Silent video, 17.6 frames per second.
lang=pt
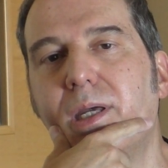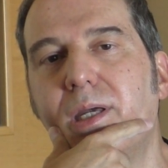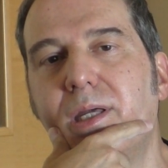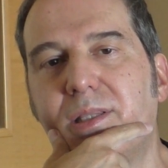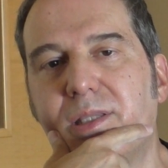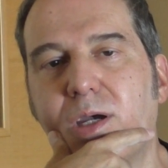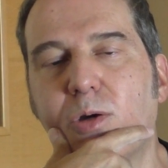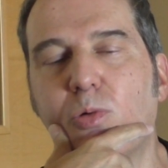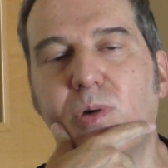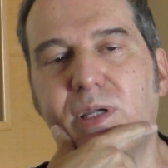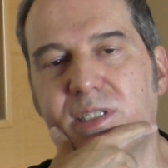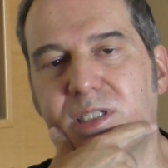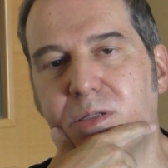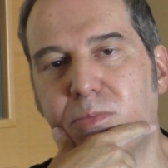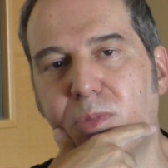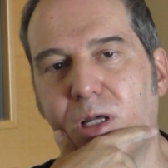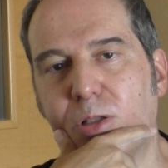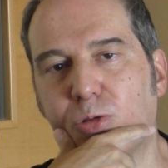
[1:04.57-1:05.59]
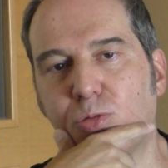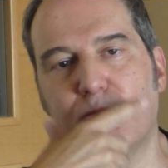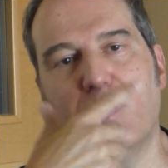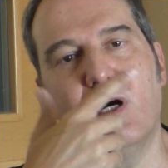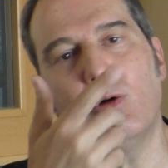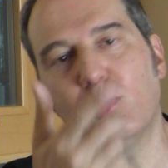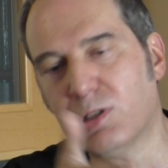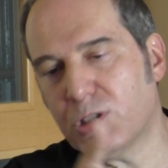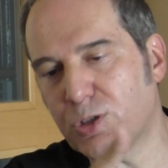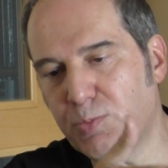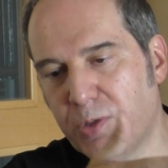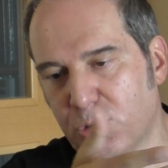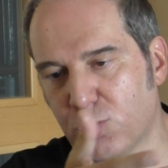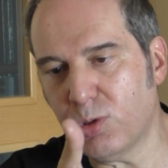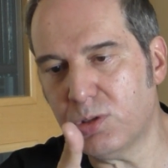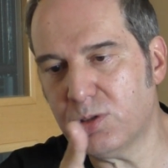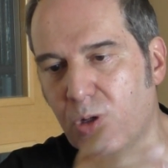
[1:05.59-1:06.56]
e têm conhecimento. Mas outras
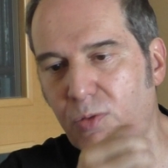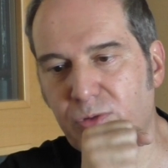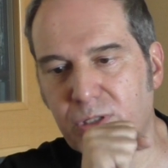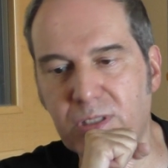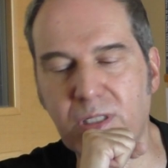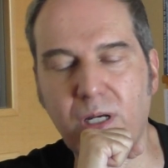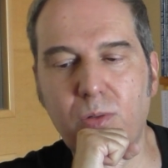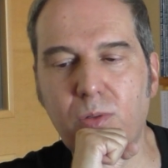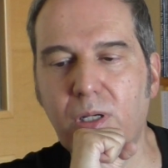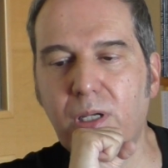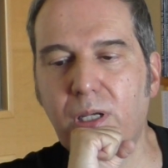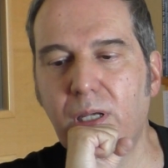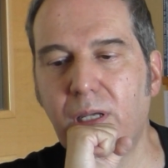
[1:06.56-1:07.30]
pessoas talvez não.